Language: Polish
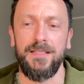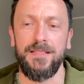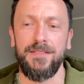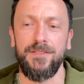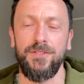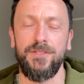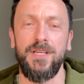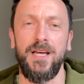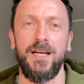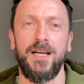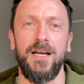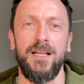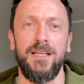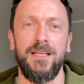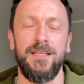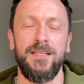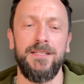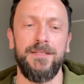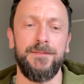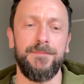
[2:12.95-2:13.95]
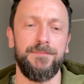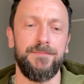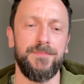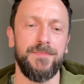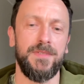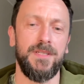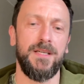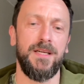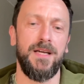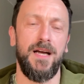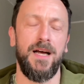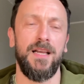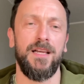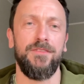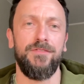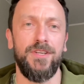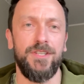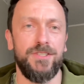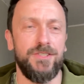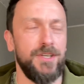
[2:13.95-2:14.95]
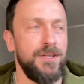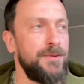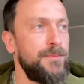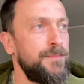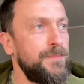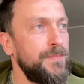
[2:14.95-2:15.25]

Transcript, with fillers: No tak, ale, mm, ale wiecie,